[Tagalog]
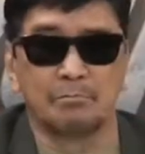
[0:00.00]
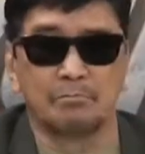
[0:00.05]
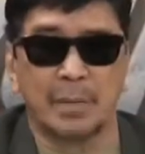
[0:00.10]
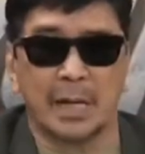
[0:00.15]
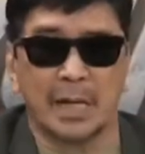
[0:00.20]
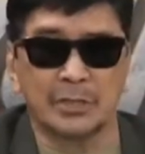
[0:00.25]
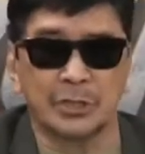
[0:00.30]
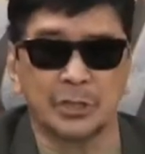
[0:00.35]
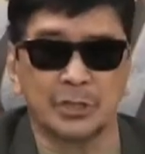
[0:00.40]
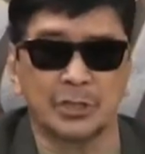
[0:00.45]

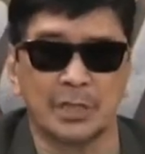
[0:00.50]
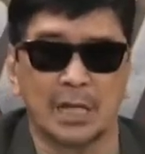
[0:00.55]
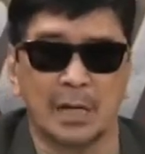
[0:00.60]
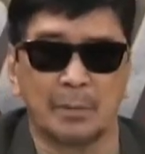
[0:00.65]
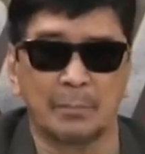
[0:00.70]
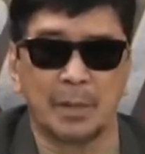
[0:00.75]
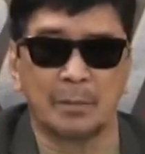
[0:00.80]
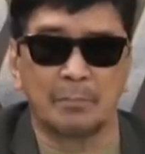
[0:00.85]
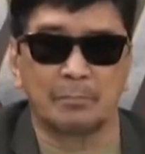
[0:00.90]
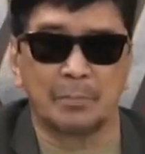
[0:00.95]
beses
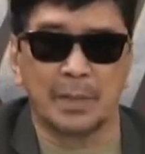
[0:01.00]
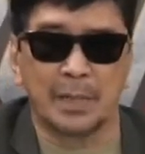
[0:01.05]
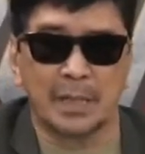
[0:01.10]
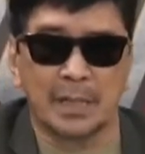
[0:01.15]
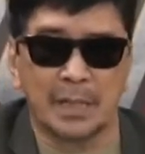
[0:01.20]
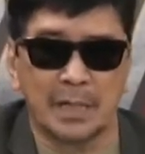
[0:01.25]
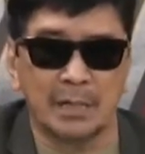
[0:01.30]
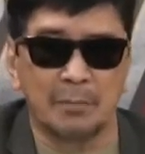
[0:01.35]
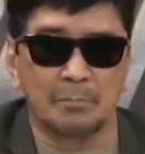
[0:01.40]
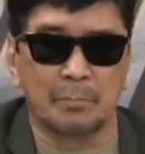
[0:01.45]
namin
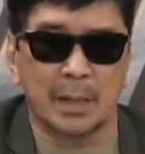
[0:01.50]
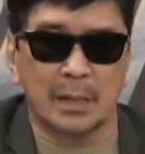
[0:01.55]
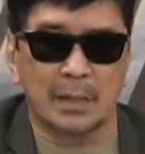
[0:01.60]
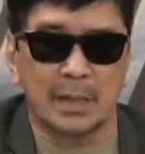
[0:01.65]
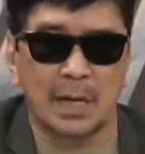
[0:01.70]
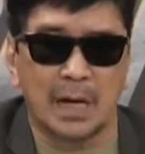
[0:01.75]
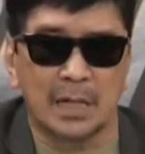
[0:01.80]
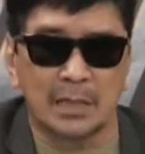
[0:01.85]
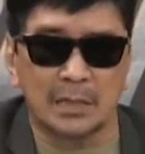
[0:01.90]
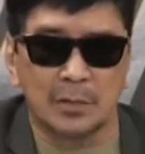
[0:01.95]
binigyan ng
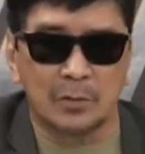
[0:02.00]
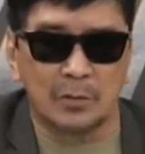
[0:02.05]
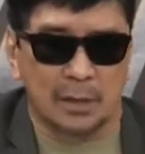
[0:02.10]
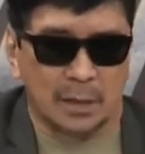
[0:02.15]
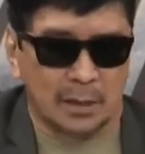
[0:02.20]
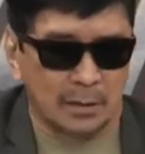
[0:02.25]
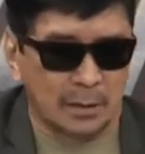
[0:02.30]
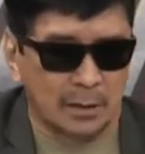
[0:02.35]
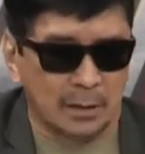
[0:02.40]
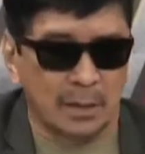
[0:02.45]
pagkakataon
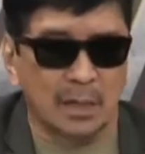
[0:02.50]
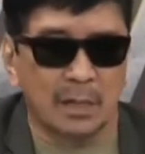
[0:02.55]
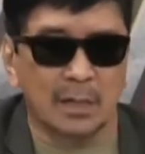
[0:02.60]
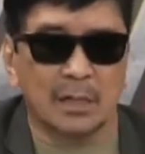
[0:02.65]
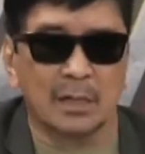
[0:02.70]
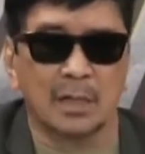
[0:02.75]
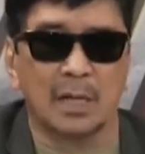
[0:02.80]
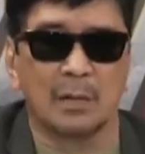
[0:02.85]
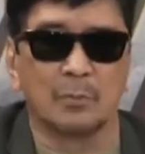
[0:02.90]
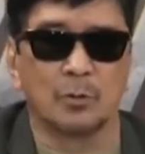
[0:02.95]
ang
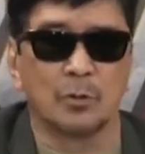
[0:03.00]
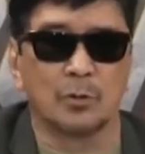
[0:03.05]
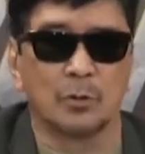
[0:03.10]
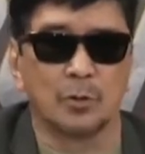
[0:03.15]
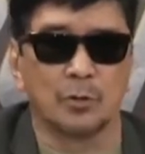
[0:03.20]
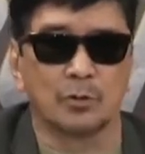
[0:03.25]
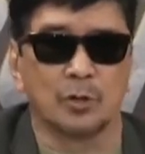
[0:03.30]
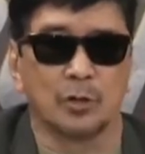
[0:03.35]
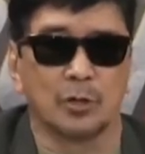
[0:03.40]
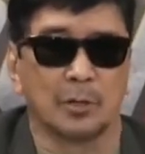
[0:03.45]
inarereklamong
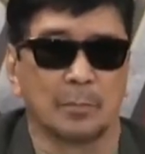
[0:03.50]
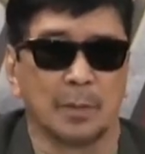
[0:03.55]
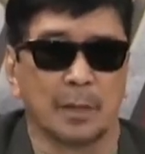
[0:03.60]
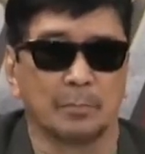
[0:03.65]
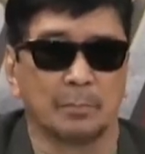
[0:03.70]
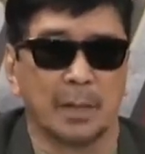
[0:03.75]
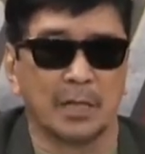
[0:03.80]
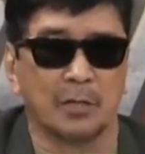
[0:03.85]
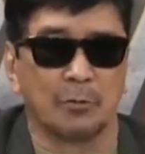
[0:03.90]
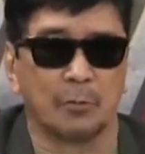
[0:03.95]
doktor na
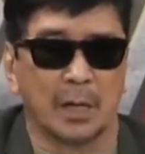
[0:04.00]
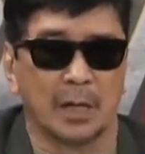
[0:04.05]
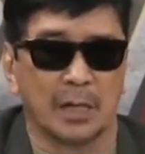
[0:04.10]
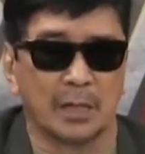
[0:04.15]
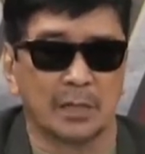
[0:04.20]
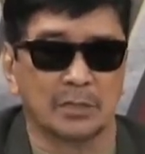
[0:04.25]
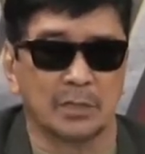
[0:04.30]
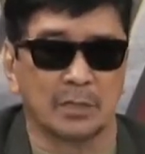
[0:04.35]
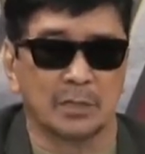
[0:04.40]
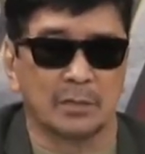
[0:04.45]

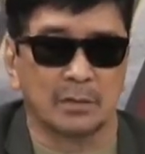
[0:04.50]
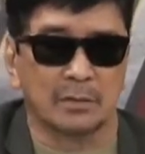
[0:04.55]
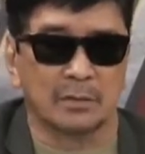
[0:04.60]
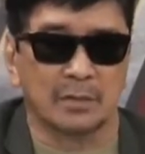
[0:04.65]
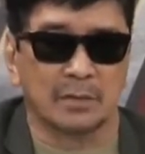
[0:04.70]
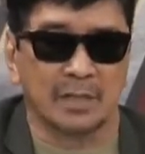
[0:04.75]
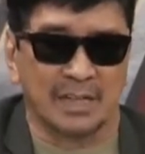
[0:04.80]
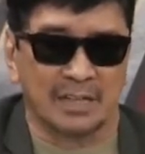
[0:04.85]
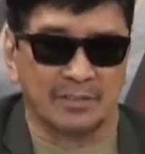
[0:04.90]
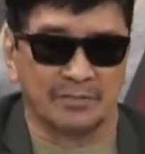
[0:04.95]
magpaliwanag si
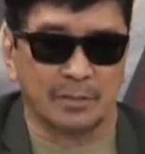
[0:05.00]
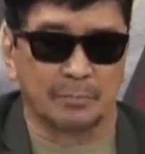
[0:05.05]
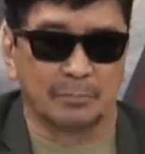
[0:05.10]
Dr. Kevin